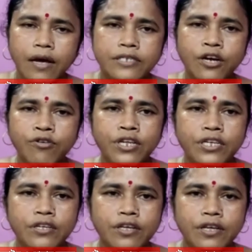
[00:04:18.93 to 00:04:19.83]
আশা করি
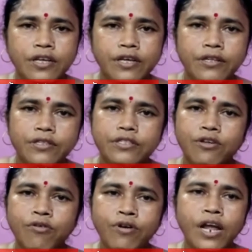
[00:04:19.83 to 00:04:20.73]

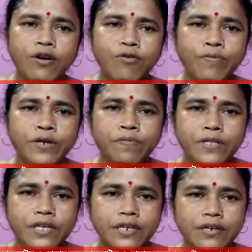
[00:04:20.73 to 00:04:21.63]
তখন আর কোভিড
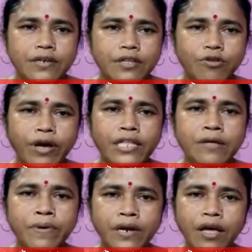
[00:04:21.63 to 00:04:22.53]
বিধির দোহাই
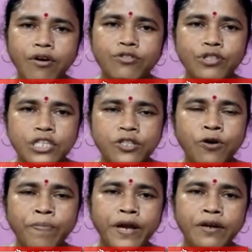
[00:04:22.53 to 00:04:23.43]
দেবেন না হয়তো
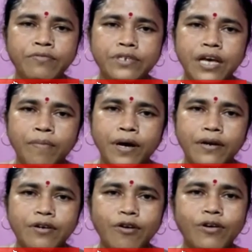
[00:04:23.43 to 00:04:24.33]
দিতেও পারেন উনি
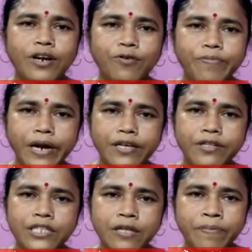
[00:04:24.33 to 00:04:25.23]
আবার লকডাউন
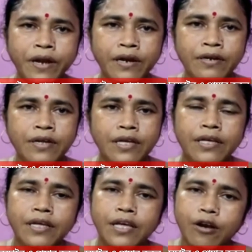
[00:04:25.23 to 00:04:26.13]
বাড়িয়ে দিতে পারেন
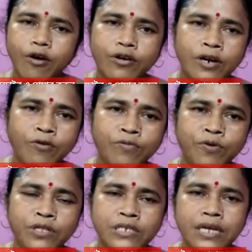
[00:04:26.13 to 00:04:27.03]
লকডাউন
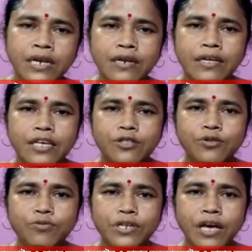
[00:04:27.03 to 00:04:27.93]
বলছেন
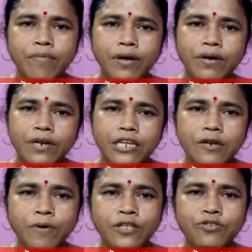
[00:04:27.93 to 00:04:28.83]
কিন্তু উনি আবার
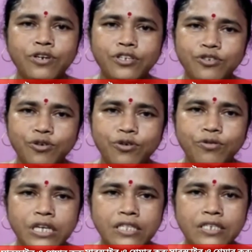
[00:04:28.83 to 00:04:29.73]
নির্বাচনের
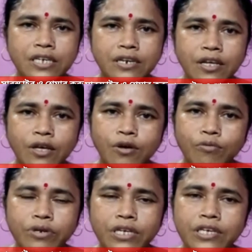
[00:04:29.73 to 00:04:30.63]
জন্যও যাচ্ছেন
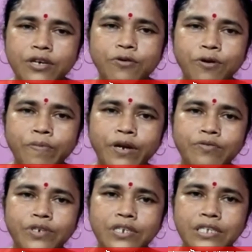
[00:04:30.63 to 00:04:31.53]
উনি কি করবেন
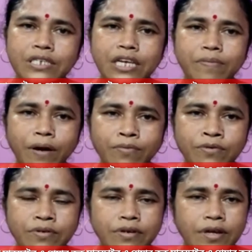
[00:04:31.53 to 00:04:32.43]
উনি নিজেই
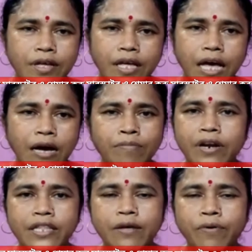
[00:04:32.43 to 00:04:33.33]
ভাবুন
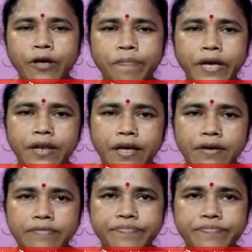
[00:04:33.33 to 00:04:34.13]
আমরা এতে ভয় পাই না